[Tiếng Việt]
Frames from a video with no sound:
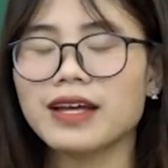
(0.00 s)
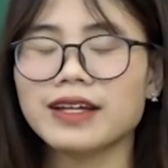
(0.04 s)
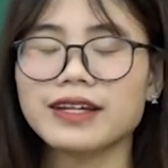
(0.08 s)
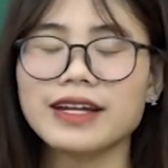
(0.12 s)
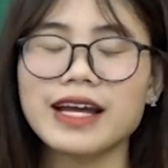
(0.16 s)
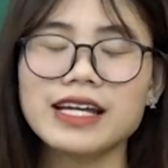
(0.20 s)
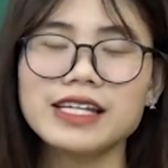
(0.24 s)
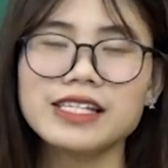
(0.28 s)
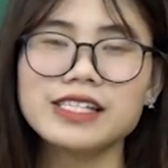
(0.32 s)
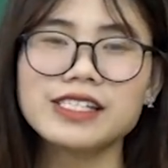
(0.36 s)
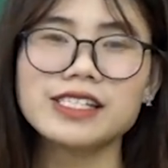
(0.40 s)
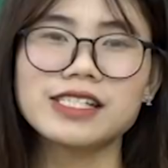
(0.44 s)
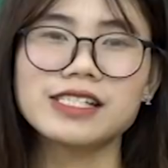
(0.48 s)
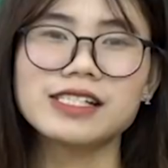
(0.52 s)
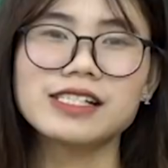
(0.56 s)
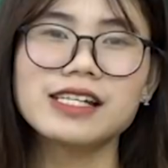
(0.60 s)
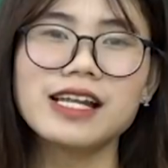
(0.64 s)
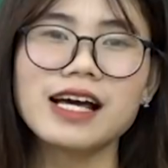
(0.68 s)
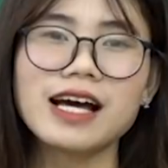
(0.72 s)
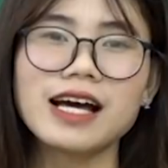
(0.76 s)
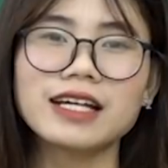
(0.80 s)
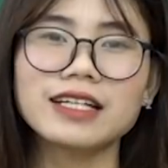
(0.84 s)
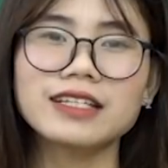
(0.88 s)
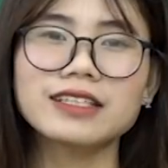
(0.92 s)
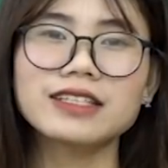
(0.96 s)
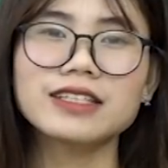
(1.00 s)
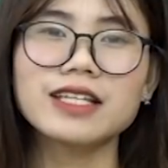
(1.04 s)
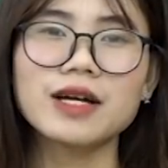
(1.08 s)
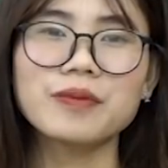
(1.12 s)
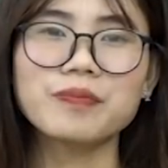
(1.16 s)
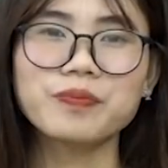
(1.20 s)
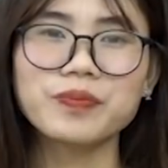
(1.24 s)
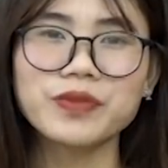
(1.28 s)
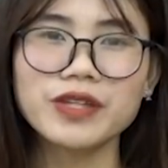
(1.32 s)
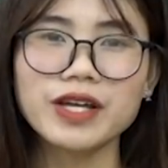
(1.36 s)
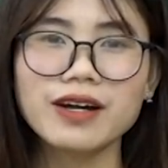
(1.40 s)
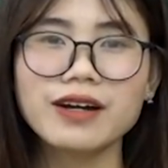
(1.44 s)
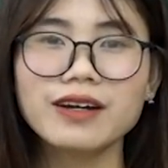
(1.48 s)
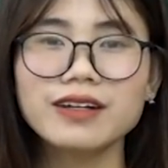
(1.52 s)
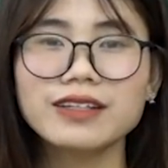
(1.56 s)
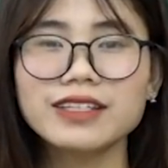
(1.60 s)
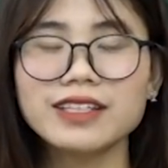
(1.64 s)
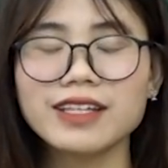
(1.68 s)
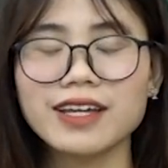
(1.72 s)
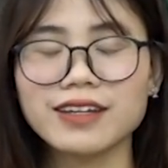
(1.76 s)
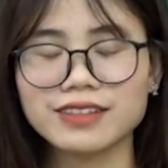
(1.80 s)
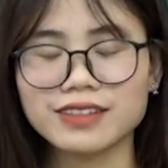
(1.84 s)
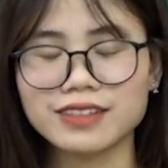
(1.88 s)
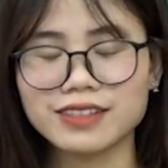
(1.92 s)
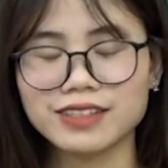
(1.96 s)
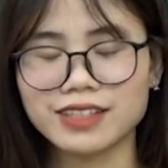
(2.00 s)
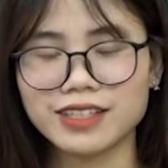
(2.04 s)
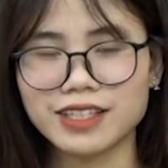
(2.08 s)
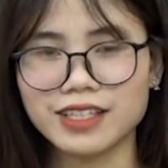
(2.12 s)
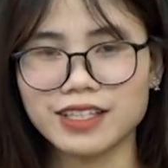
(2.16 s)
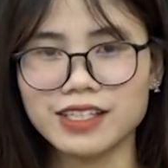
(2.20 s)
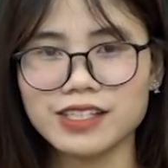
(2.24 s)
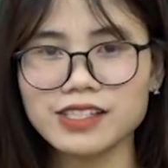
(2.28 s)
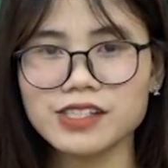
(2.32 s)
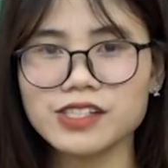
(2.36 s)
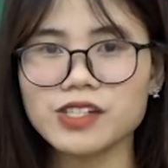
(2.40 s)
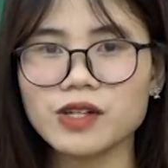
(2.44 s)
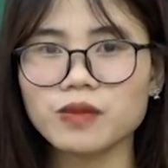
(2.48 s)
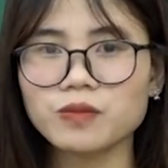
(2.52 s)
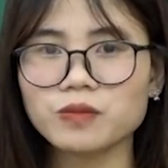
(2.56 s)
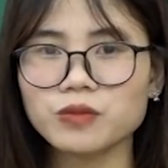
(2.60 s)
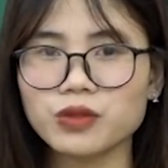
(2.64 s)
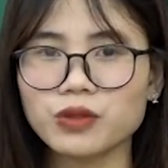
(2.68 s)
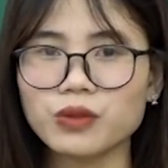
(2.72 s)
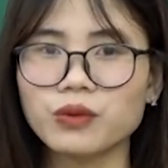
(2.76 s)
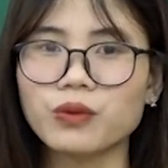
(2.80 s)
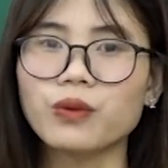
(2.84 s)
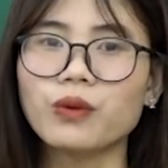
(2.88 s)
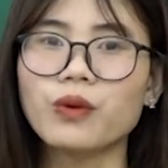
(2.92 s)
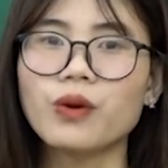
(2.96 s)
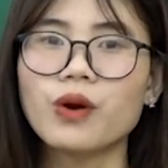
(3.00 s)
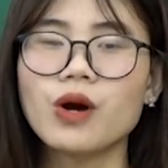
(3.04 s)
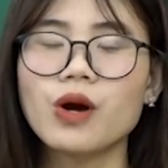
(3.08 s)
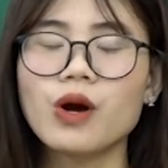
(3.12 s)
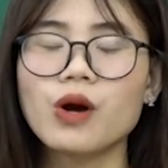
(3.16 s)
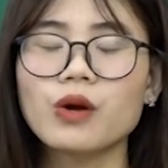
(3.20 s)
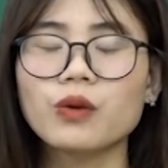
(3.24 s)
Đây chính là tập thơ nhật ký trong tù